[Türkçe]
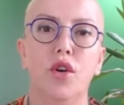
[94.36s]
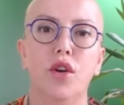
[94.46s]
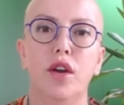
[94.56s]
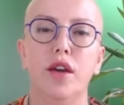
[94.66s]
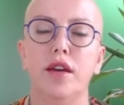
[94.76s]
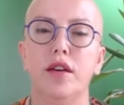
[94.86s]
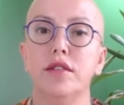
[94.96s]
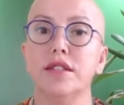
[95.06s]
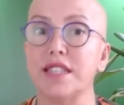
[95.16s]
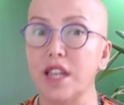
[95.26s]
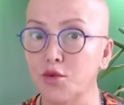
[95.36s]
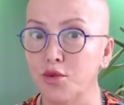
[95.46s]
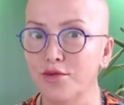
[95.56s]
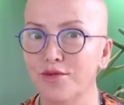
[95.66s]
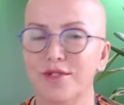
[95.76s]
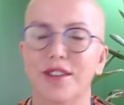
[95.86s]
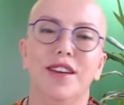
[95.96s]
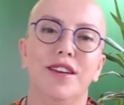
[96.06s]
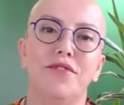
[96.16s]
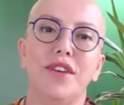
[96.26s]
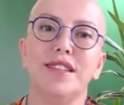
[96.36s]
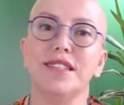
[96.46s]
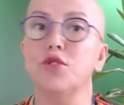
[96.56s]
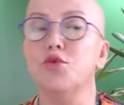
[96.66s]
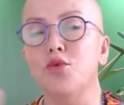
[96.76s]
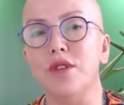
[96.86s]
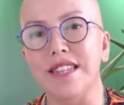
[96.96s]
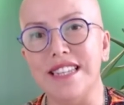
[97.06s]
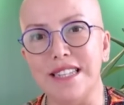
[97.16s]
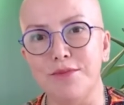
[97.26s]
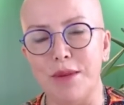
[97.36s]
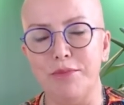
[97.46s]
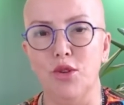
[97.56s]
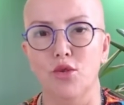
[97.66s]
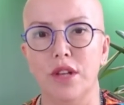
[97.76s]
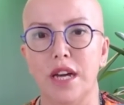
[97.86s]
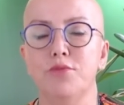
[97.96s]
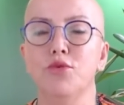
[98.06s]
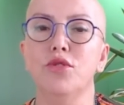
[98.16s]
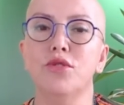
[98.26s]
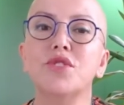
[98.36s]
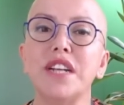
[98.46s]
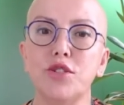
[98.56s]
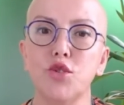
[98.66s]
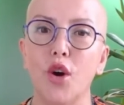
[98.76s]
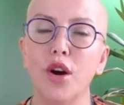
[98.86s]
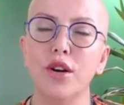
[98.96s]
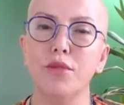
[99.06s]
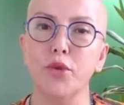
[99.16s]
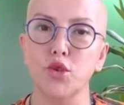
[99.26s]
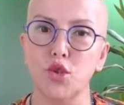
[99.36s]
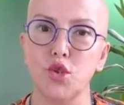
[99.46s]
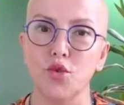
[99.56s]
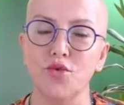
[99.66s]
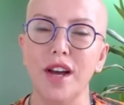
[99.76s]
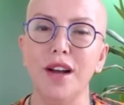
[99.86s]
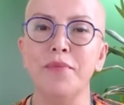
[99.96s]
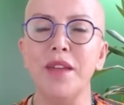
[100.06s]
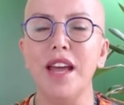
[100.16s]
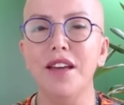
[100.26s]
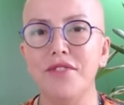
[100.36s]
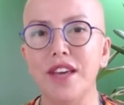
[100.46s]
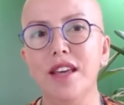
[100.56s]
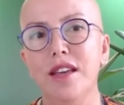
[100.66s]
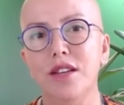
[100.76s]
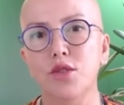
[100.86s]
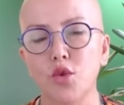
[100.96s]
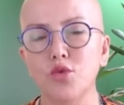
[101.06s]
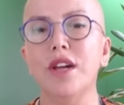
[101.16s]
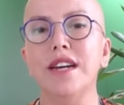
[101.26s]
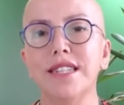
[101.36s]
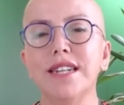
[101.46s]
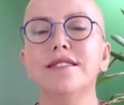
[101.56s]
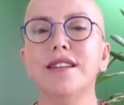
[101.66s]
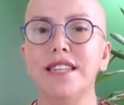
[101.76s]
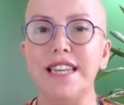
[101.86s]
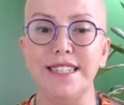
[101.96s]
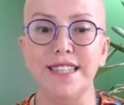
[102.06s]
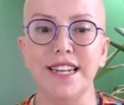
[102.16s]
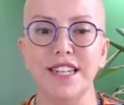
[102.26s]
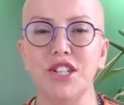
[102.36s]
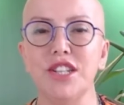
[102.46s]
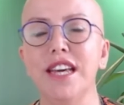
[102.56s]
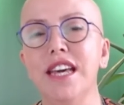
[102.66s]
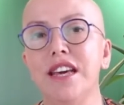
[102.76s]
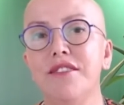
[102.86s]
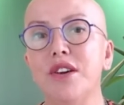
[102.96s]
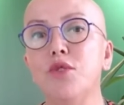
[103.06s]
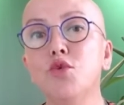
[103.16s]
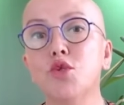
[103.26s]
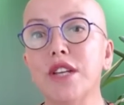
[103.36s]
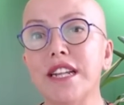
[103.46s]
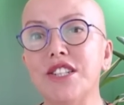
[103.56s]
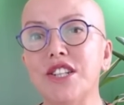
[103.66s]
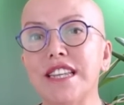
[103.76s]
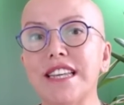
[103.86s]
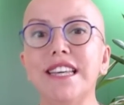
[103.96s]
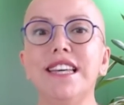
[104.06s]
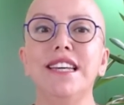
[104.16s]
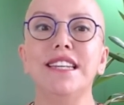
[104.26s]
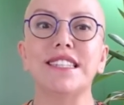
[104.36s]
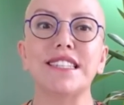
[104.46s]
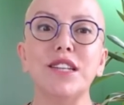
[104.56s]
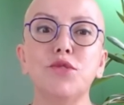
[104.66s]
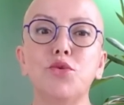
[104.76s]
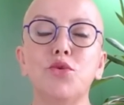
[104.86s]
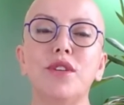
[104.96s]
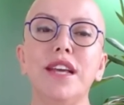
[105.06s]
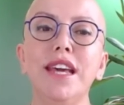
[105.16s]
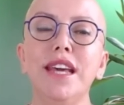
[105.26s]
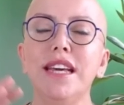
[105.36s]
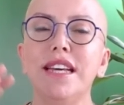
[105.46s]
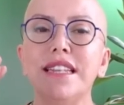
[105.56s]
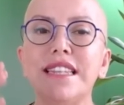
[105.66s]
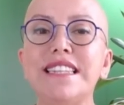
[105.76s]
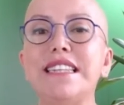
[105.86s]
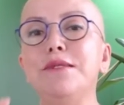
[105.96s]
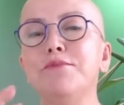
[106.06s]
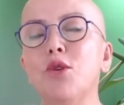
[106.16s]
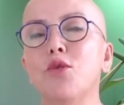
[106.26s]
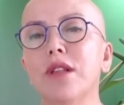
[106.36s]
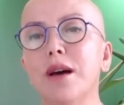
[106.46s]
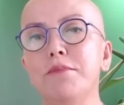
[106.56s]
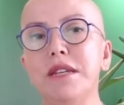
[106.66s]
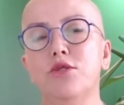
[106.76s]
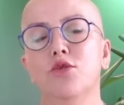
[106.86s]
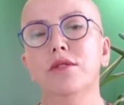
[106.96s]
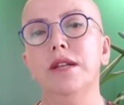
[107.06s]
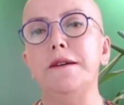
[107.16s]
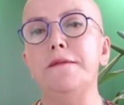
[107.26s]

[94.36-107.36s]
e, Satürn ve Satürn'le dizilimde bir donlay bu retro pozisyonda ve Dolunay zaten 7 derecede ve 3 derecedeki Satürn'le dizilimde olan bir donlay.